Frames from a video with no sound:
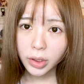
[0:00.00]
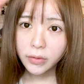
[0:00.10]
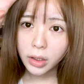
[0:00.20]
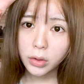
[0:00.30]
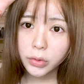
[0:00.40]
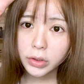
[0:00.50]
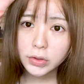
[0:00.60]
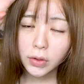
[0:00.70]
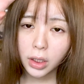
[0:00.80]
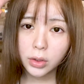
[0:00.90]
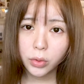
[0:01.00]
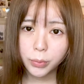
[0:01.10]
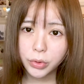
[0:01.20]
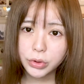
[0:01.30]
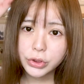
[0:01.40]
皆さん、こんにちは。ど
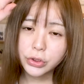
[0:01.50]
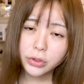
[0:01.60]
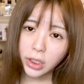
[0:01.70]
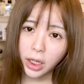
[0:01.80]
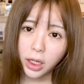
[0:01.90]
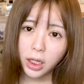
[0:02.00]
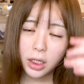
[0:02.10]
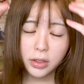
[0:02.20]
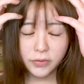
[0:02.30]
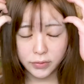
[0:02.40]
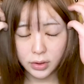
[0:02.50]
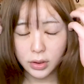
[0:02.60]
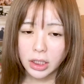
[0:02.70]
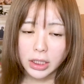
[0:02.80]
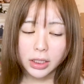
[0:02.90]
うも、ちュルです。
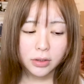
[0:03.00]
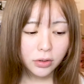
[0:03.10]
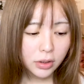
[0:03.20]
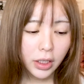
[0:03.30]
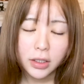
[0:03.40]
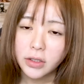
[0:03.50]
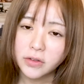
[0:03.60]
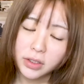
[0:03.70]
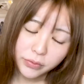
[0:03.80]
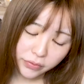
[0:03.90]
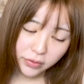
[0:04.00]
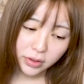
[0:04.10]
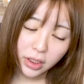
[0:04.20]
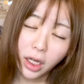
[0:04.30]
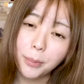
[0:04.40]
えー、今回はですね、普通
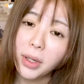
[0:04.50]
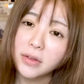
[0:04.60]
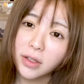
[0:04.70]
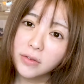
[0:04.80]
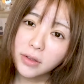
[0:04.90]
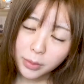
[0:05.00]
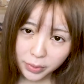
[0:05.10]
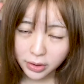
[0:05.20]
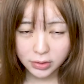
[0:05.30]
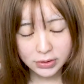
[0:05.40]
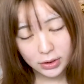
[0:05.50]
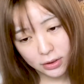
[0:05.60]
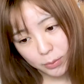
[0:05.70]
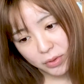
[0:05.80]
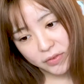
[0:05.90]
になんかまあ雑談メイクしてい
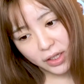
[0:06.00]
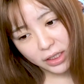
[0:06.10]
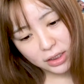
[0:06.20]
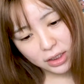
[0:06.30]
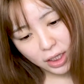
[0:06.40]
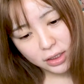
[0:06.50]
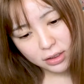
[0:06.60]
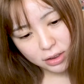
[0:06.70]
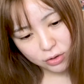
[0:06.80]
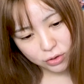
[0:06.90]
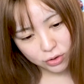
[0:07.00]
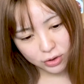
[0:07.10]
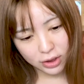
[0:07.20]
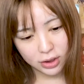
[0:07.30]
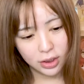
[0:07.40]
きます。最近あったこ
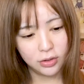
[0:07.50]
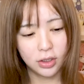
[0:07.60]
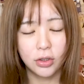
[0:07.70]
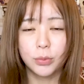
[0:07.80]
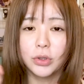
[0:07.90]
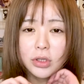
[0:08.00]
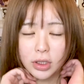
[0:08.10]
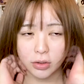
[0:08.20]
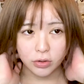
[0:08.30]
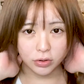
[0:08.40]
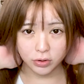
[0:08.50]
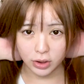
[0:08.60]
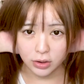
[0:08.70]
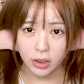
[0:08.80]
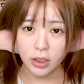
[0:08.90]
とだったりだとか、思ったこと
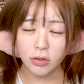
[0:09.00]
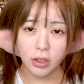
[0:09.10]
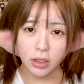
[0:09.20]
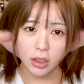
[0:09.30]
だったりだとか